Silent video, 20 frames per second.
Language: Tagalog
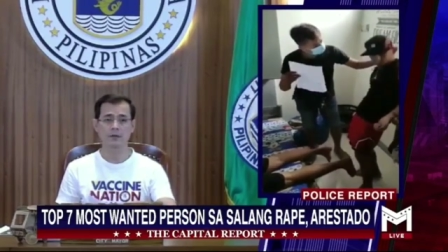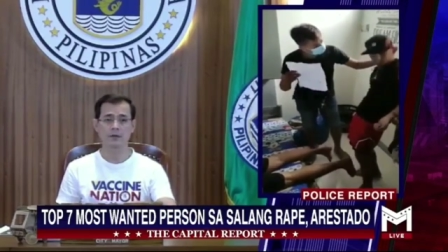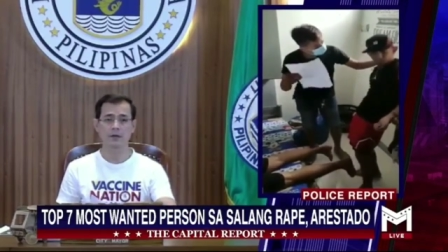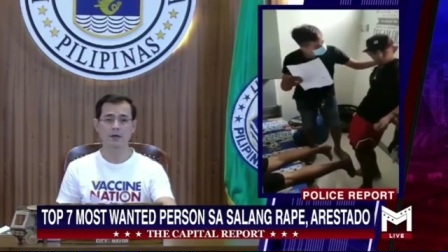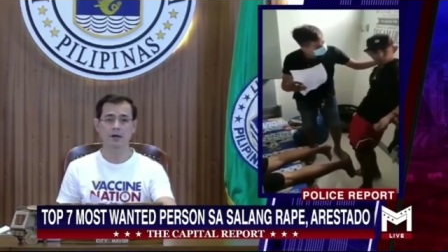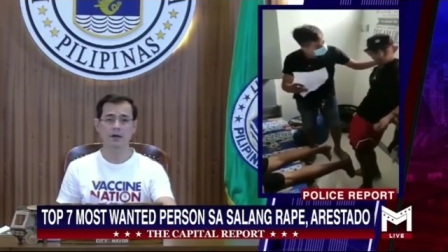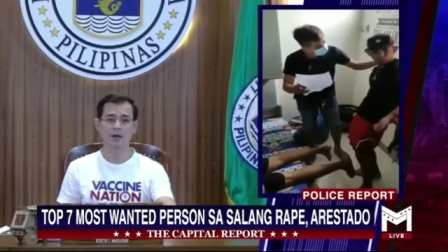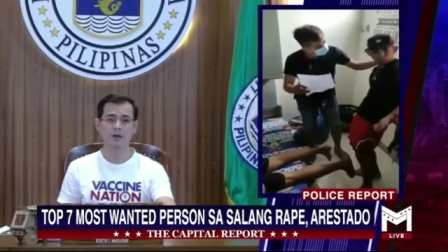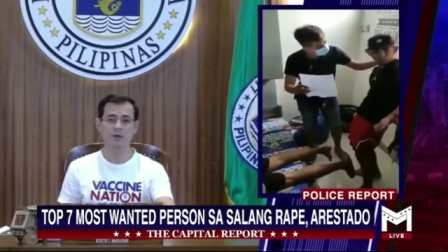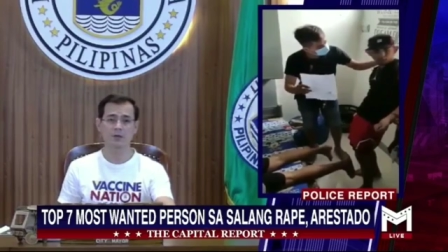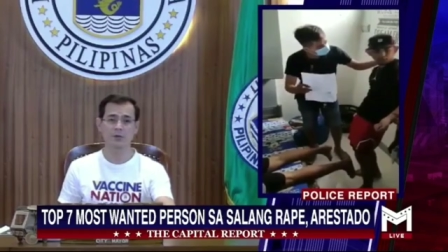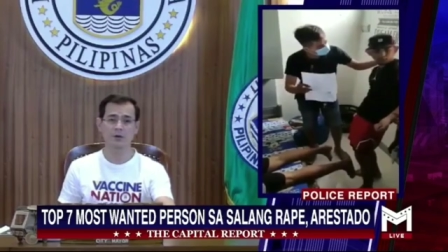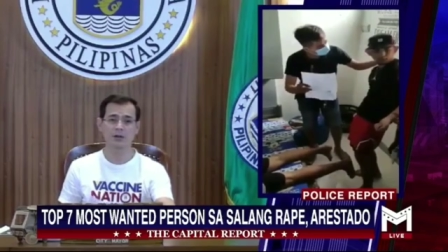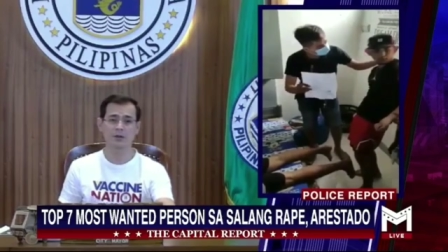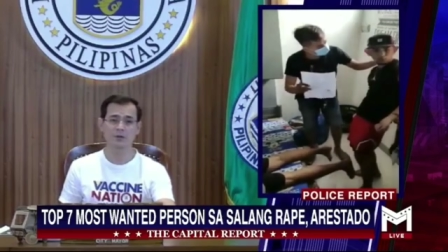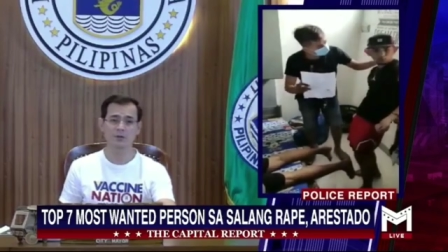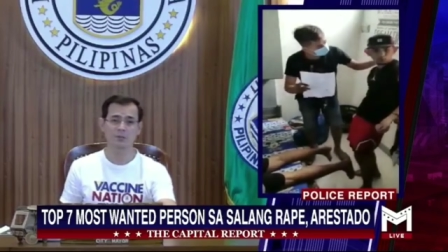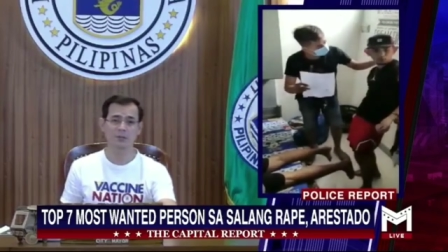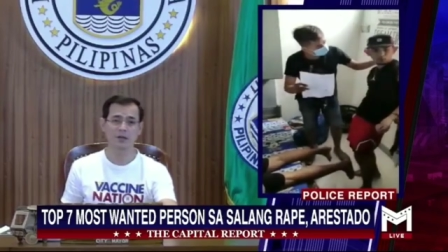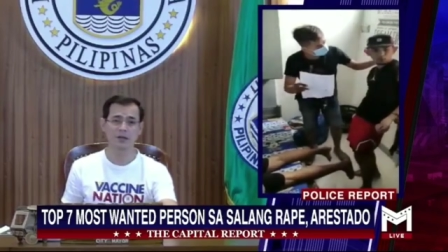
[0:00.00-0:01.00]
nakakatuwa
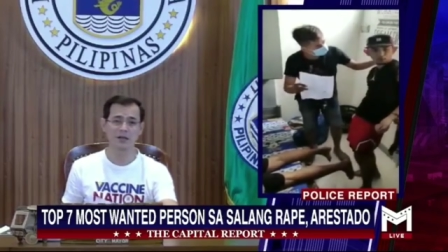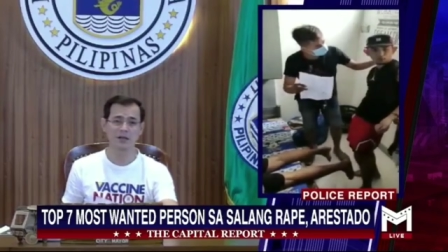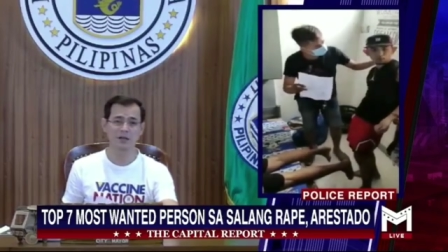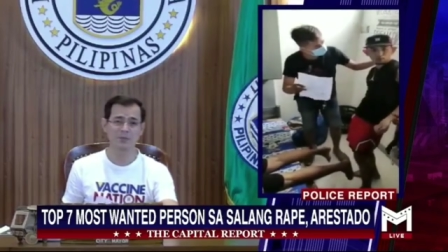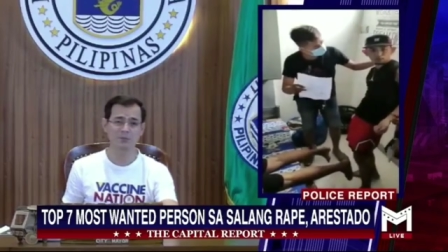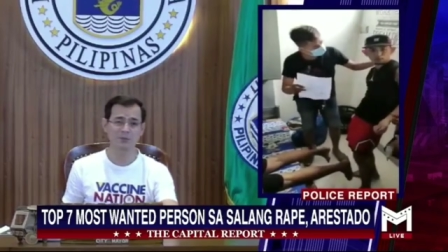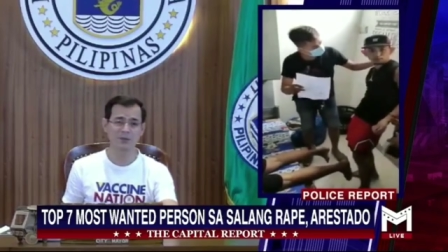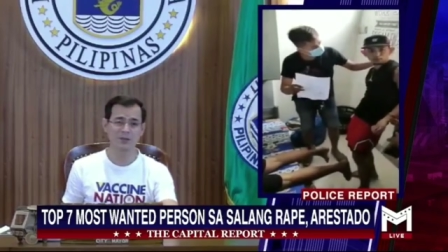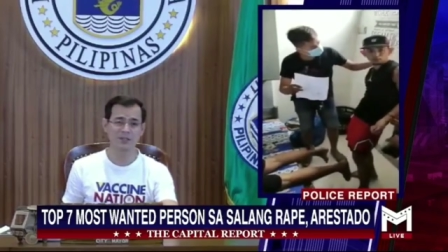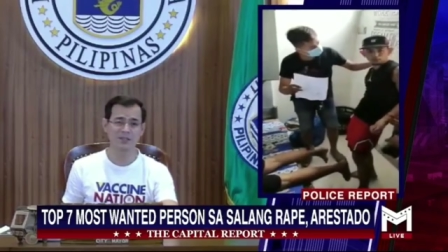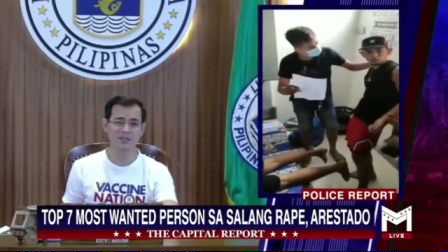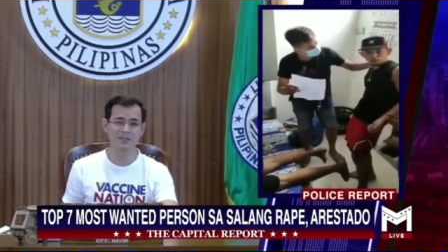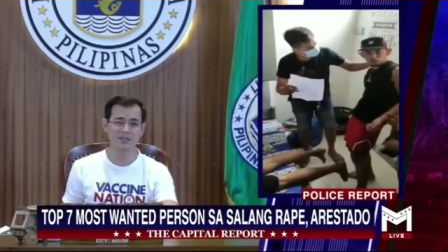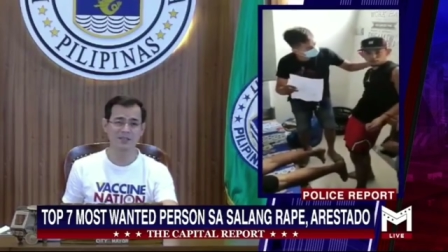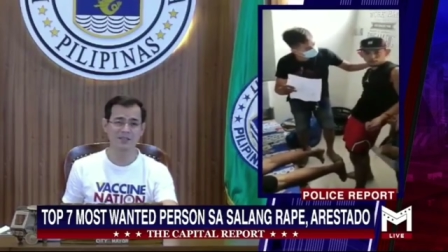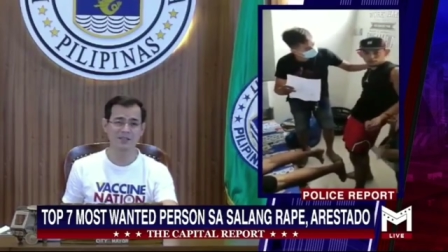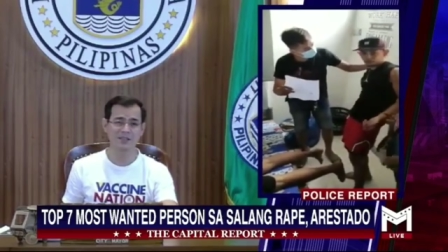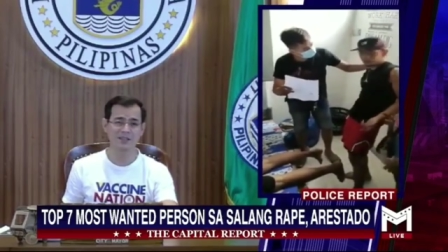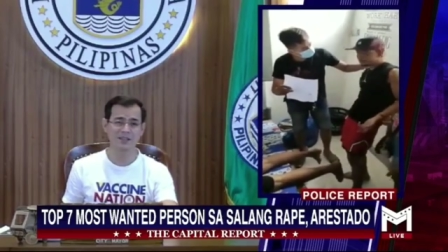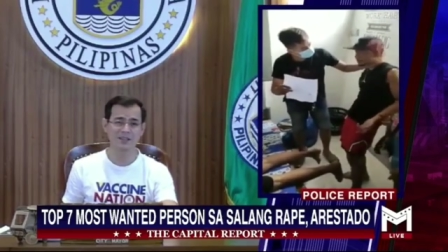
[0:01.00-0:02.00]
itong Manila Police
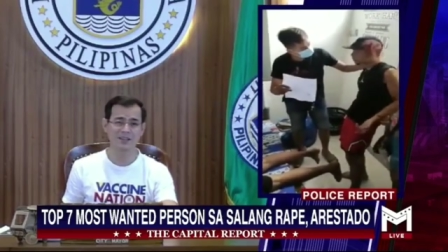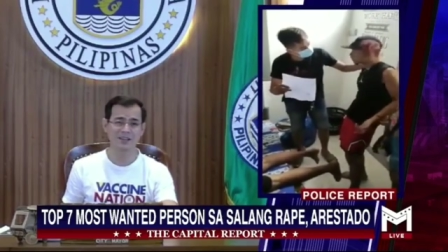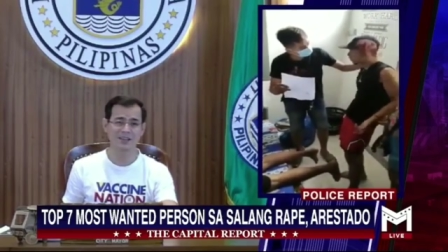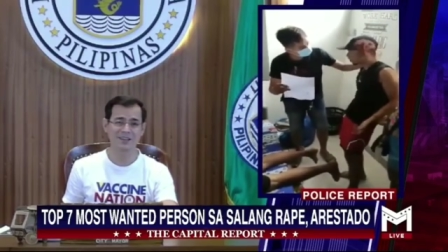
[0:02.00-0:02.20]
District.